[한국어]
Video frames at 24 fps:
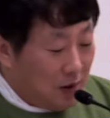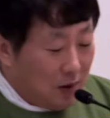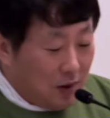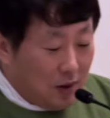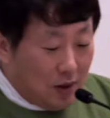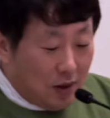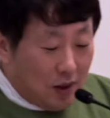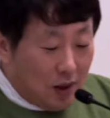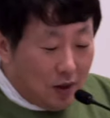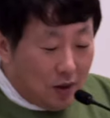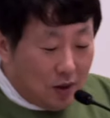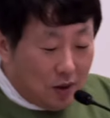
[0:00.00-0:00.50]

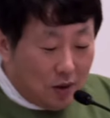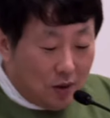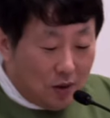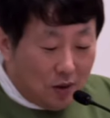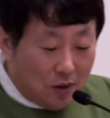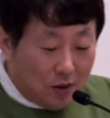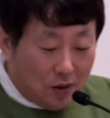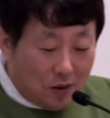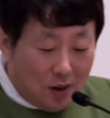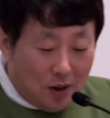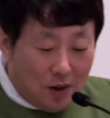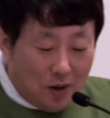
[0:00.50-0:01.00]
하여튼
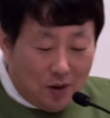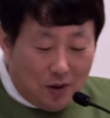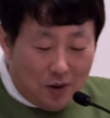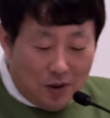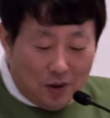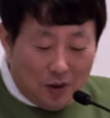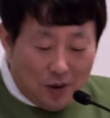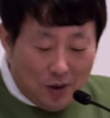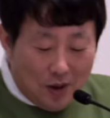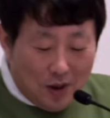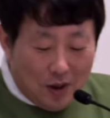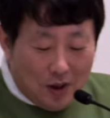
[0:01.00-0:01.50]
그래요.
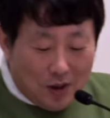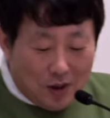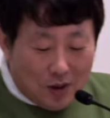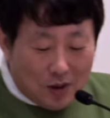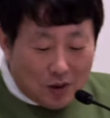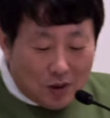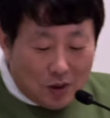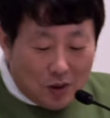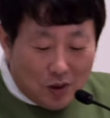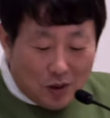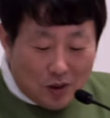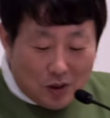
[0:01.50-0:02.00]
그래서
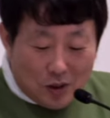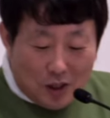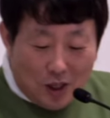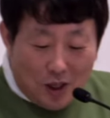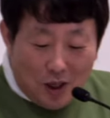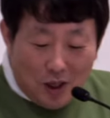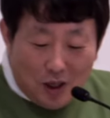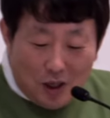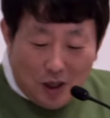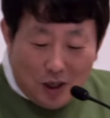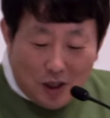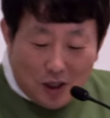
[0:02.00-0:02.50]

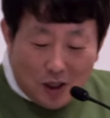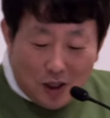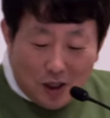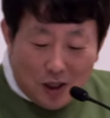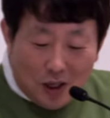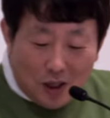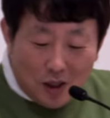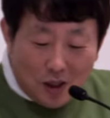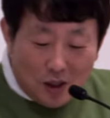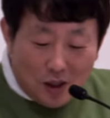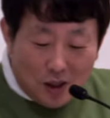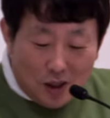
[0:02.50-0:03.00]
제 얘기가
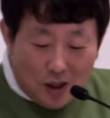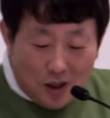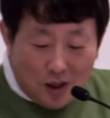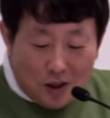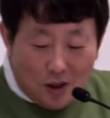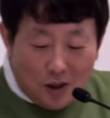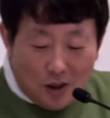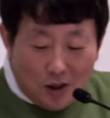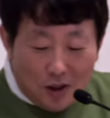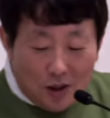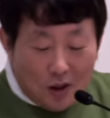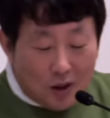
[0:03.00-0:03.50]
아니라
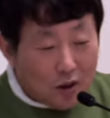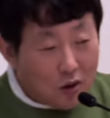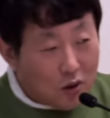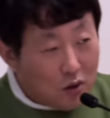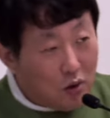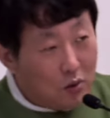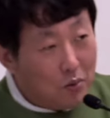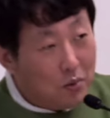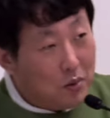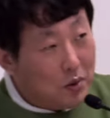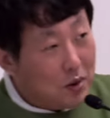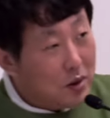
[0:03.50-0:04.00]

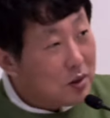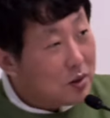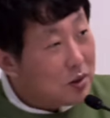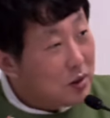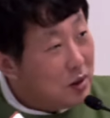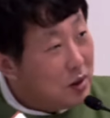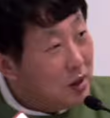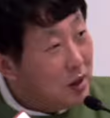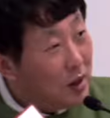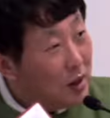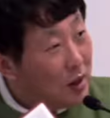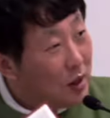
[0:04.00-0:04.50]
교본에서
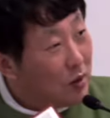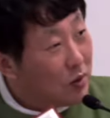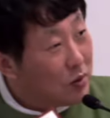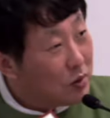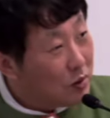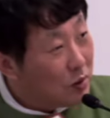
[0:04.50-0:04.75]
이야기하고 있어요.